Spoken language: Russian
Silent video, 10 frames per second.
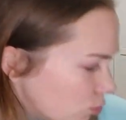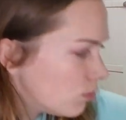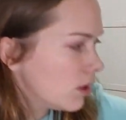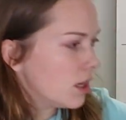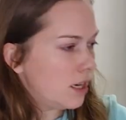у
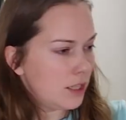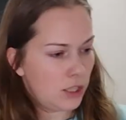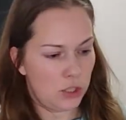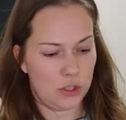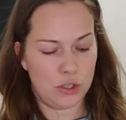меня
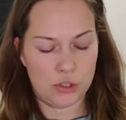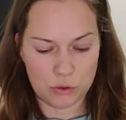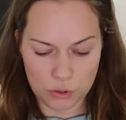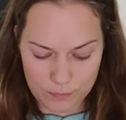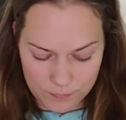
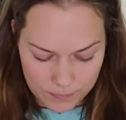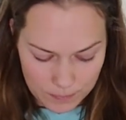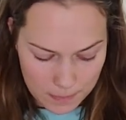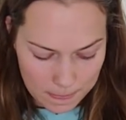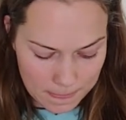еще
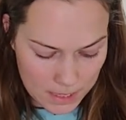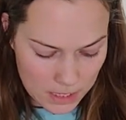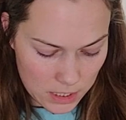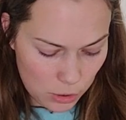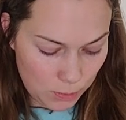
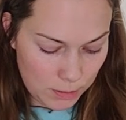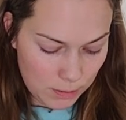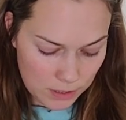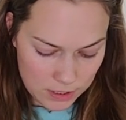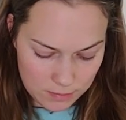э,
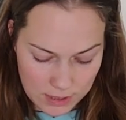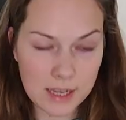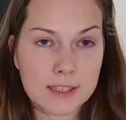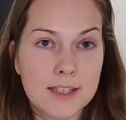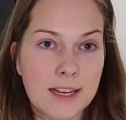любимое
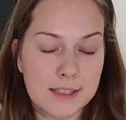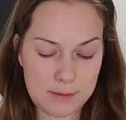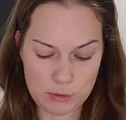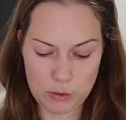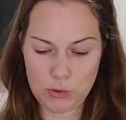когда-то
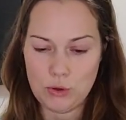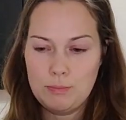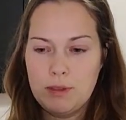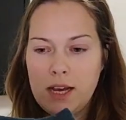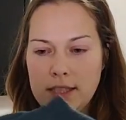мною
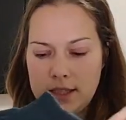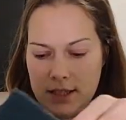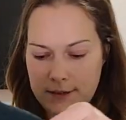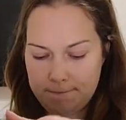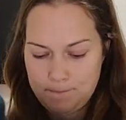
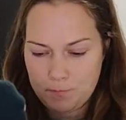платье.